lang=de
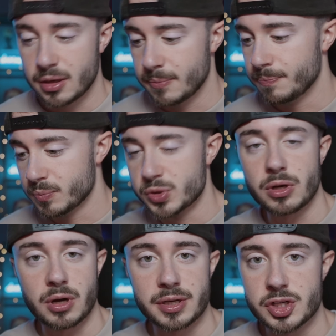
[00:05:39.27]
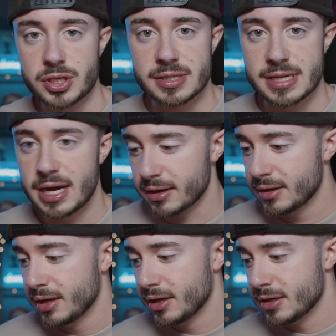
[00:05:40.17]
ähm, muss ich auch an der Stelle
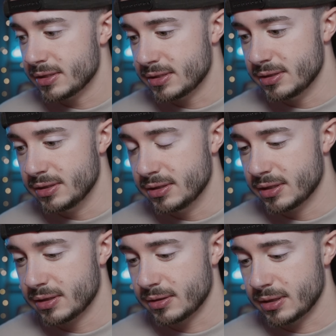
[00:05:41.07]
sagen, die,